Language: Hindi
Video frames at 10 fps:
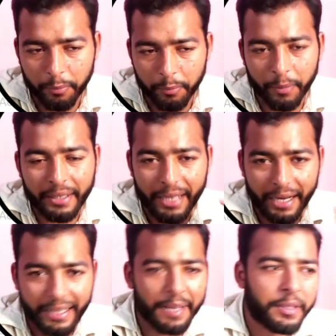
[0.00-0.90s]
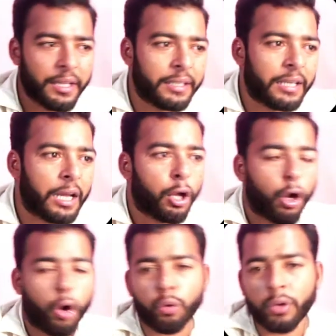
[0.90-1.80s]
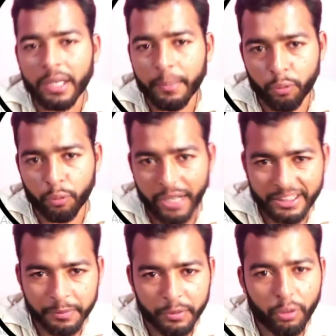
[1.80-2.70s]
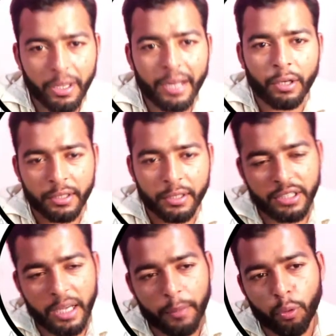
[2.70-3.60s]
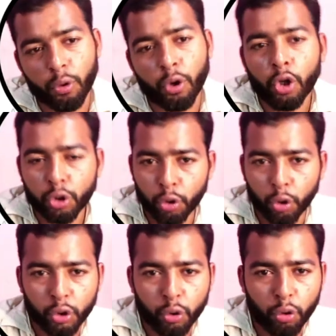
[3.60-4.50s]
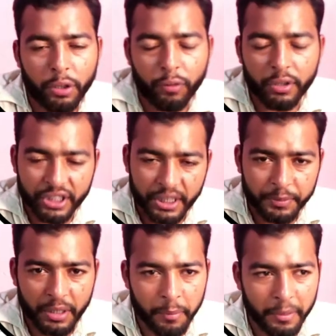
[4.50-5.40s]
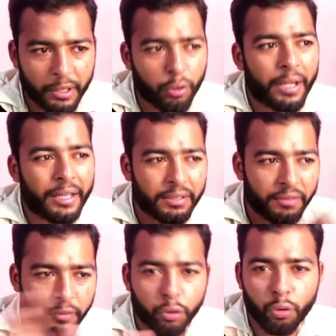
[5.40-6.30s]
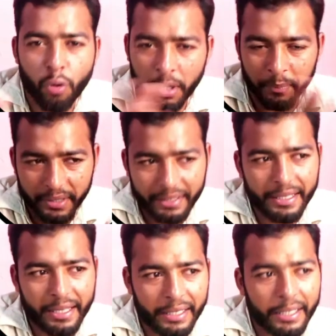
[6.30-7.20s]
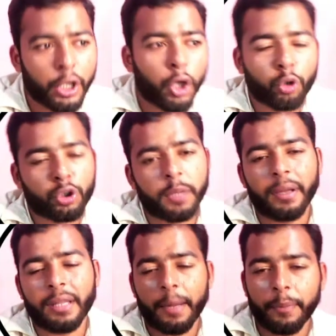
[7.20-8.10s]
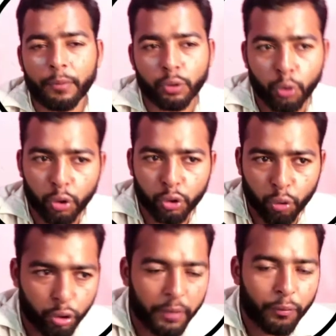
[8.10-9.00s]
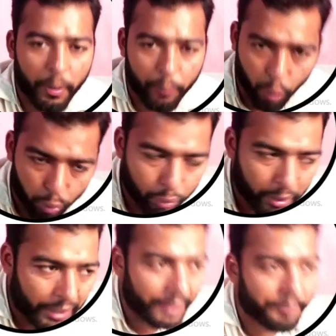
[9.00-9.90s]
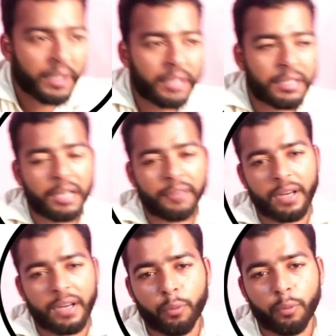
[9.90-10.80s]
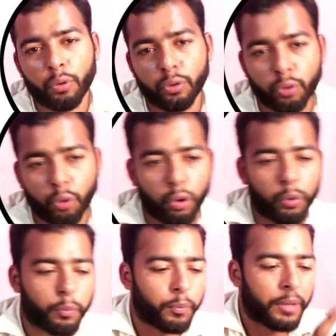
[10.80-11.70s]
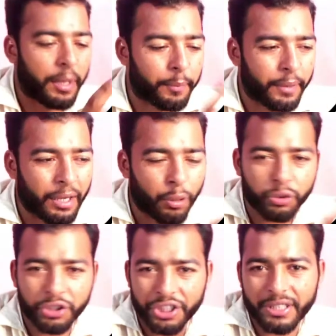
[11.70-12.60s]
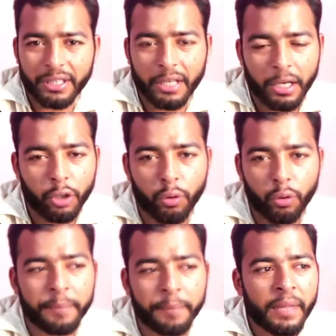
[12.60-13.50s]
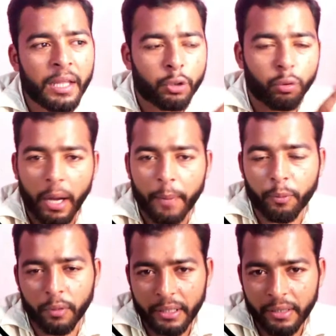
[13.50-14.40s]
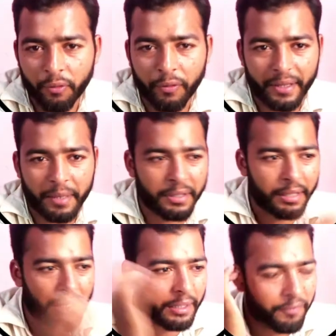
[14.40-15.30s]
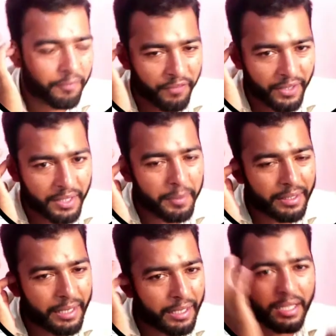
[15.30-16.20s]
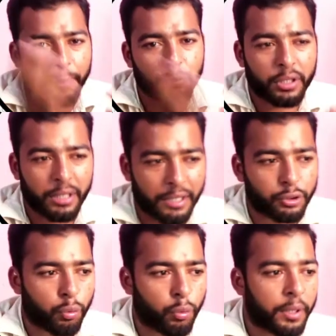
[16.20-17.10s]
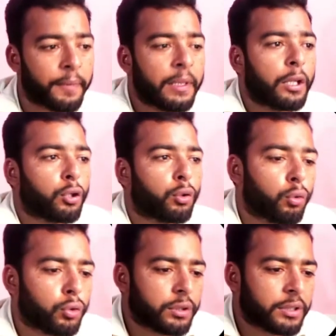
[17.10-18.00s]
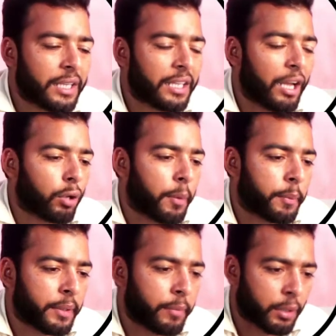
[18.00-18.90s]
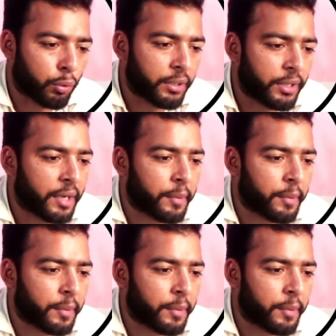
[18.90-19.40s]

भाई ने आइडिया भी दे दिया और उनके लिए प्रोजेक्ट्स भी हो गया जैसे आपको सोर्स कोड जो है वो डिस्क्रिप्शन में मिल होगा एक दफ़ा वीडियो को कंप्लीट देख लें उसके बाद आप सोर्स कोड जो है वो आप डाउनलोड कर लें ताकि फिर आपको कोड में आप अगर कोई चेंजिंग करनी होगी तो आपको लिए वो फ़ायदा मिल रहेगा फ़ायदेमंद रहेगा या आप उसे कर सकोगे तो इसके लिए आऊँगा अपने मैं कोड एडिटर